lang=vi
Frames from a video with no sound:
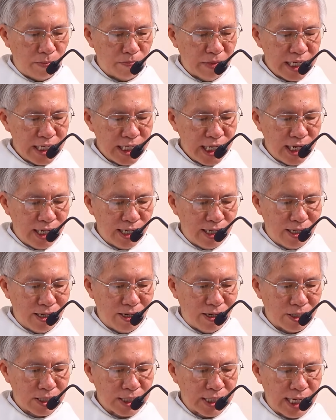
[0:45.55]
bấy giờ
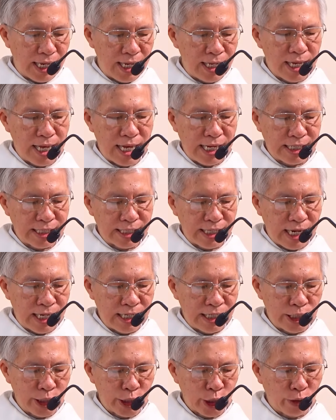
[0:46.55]
họ sẽ ăn
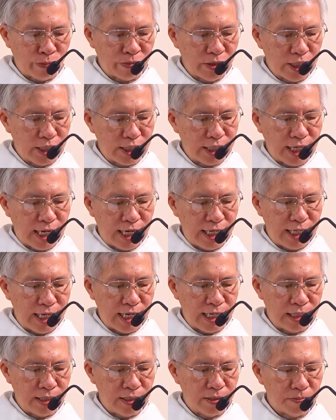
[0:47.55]
chay trong những ngày
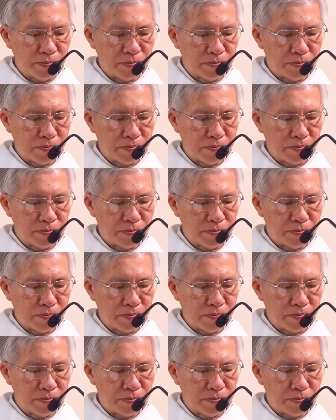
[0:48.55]
ấy